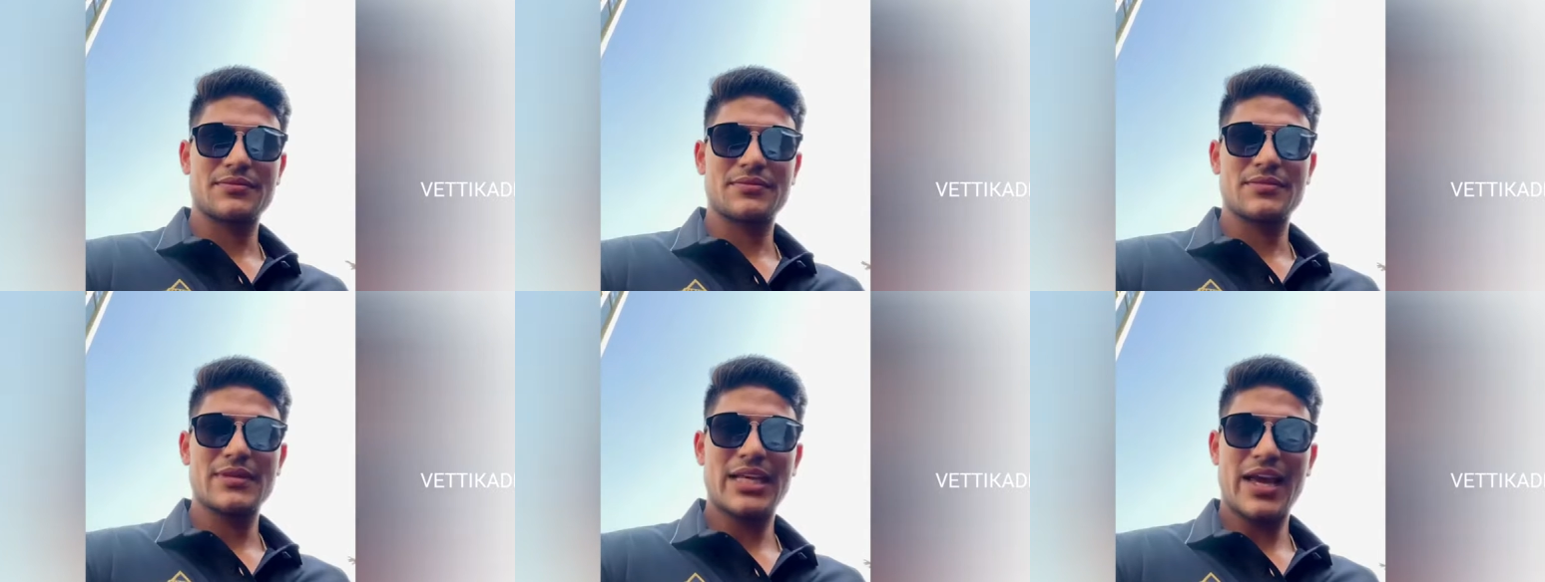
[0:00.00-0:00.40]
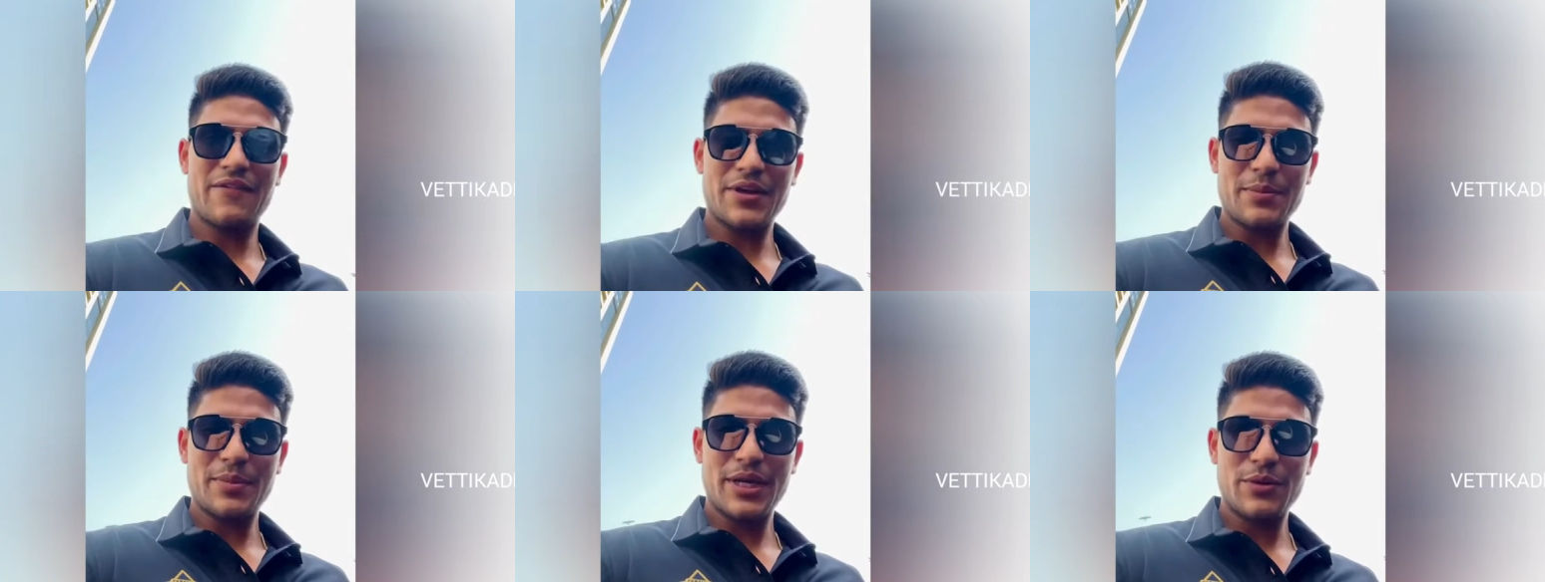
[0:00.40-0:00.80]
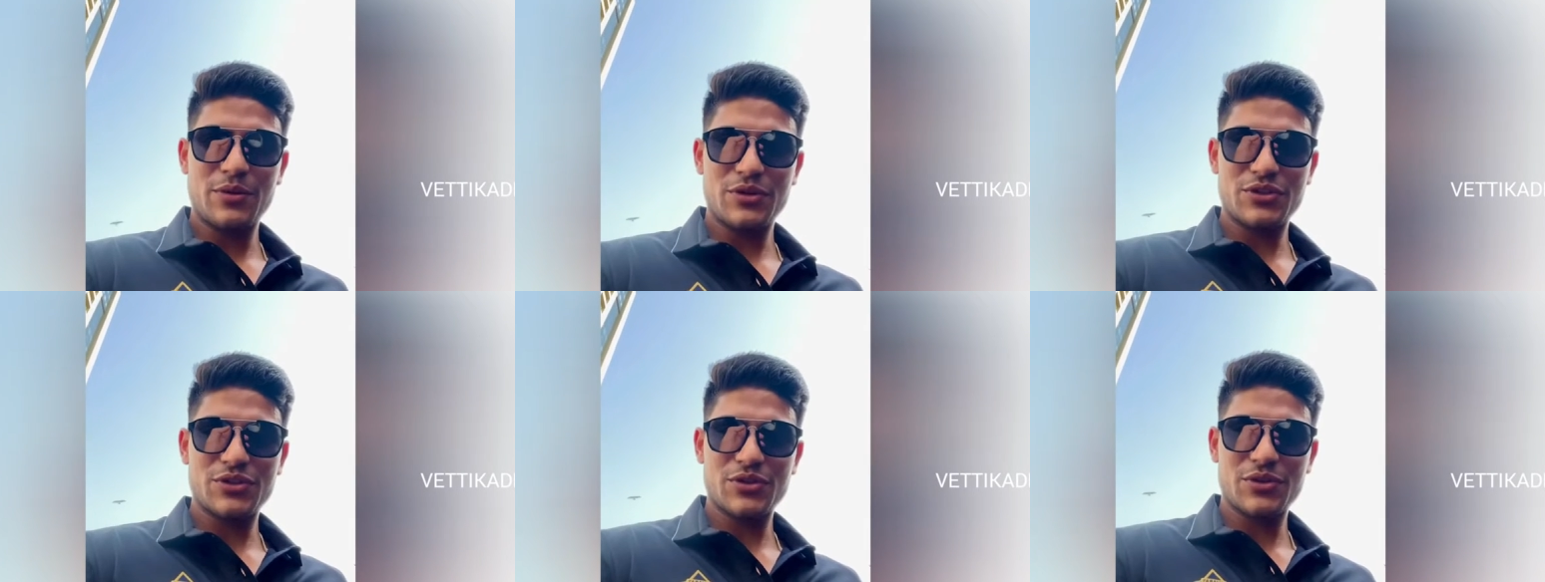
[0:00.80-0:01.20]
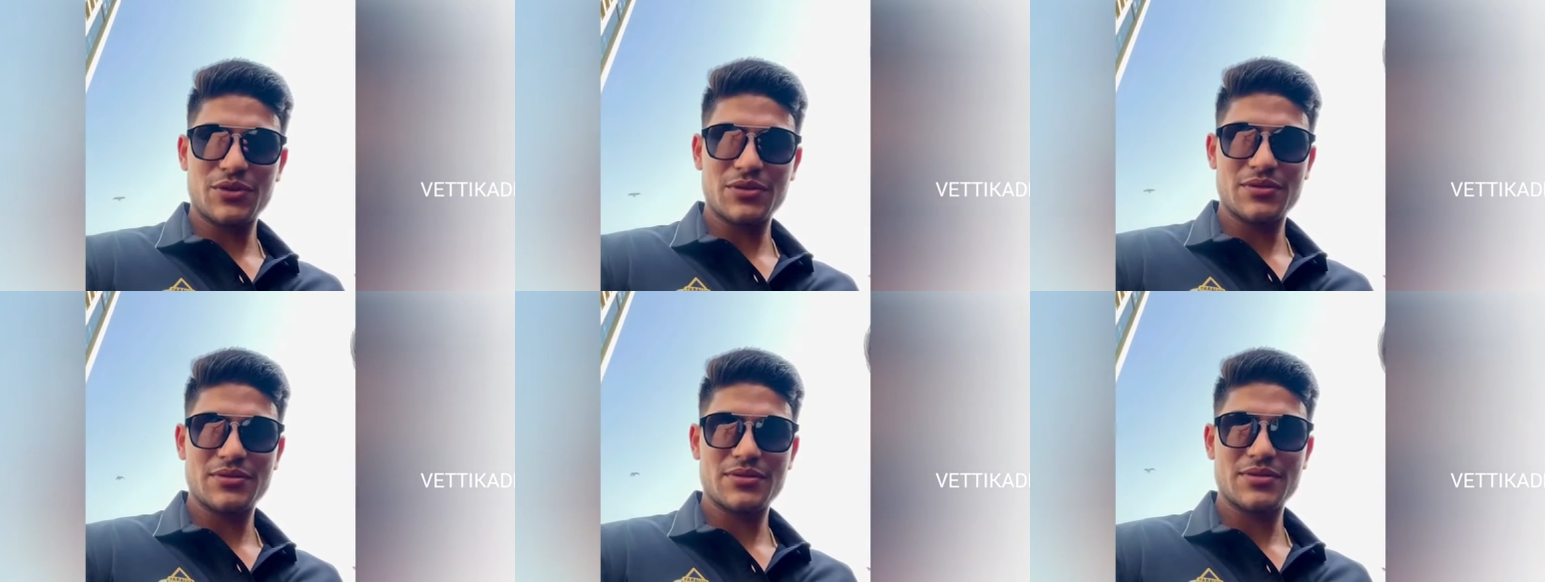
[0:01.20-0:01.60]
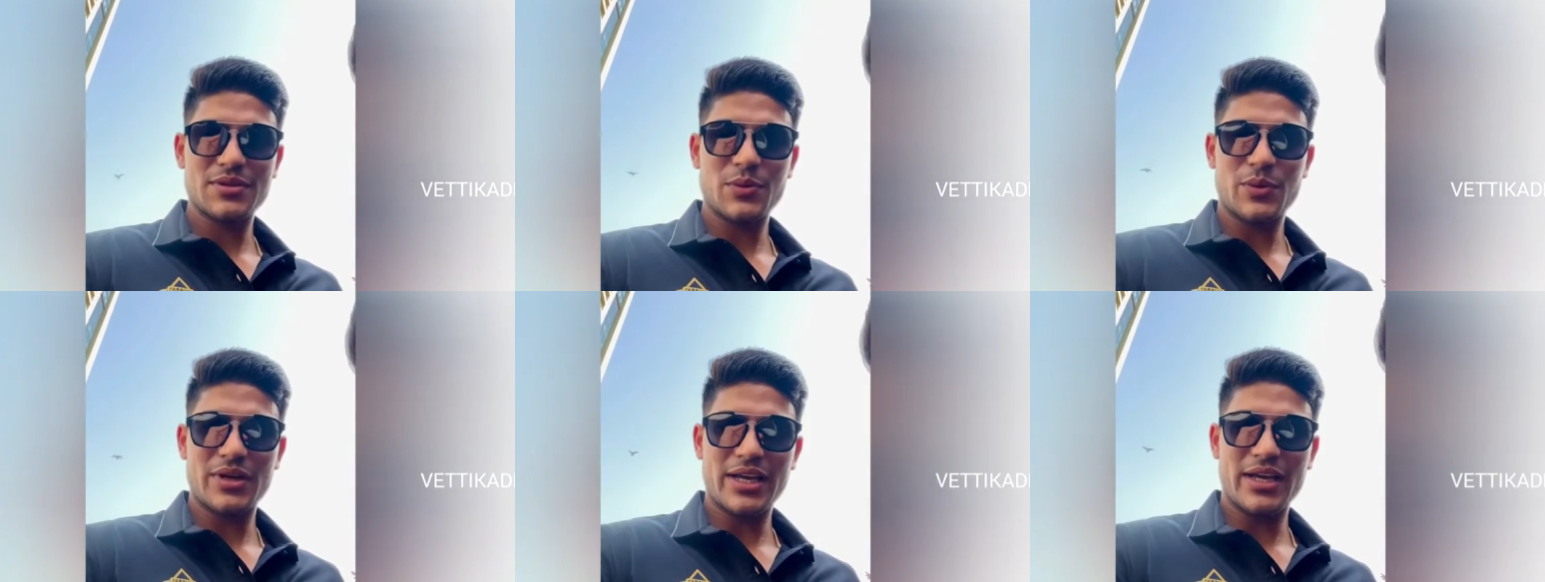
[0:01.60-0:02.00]
டூ தௌசண்ட் டுவெண்ட்டி டூக்கான
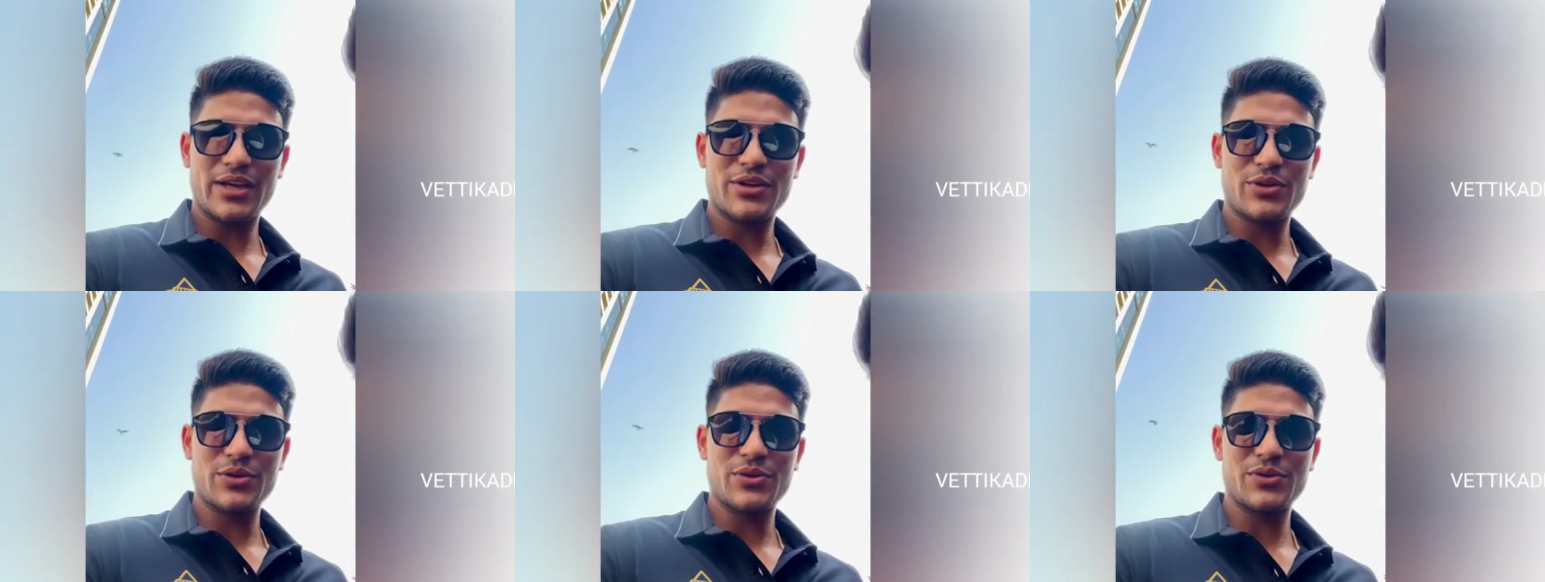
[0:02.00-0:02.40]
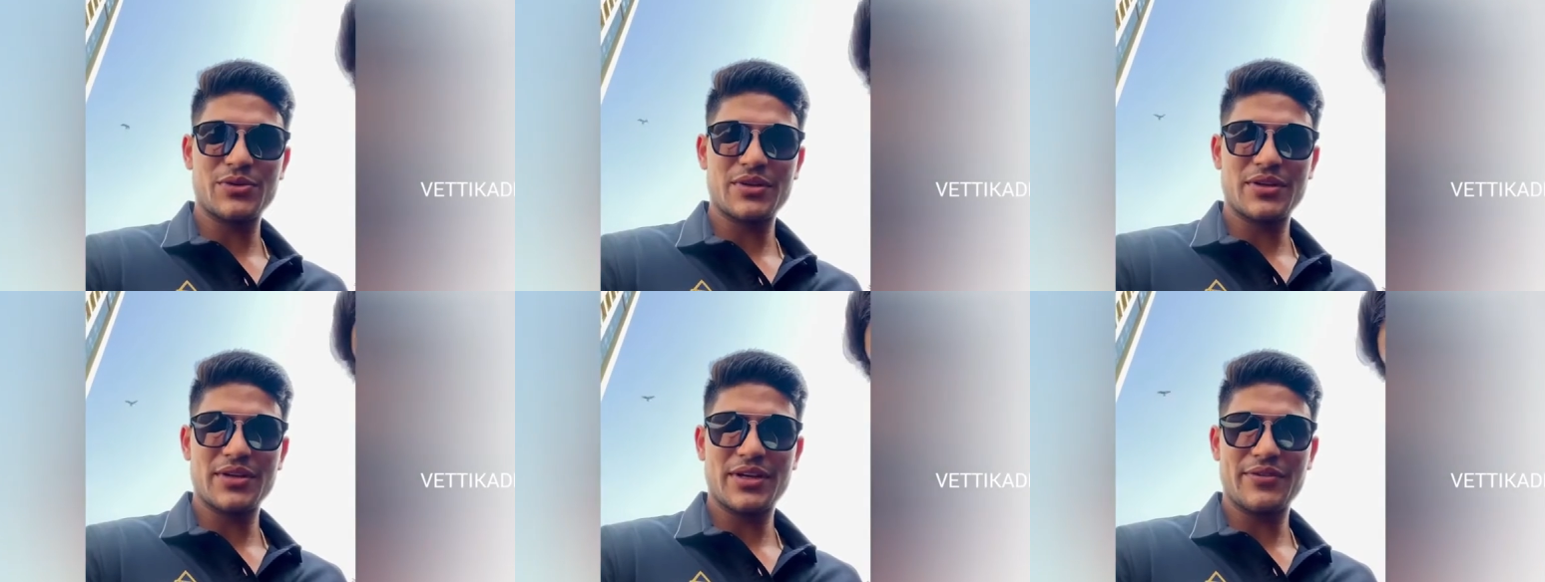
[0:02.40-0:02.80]
ஐபிஎல் கப்பை அடிச்சாச்சு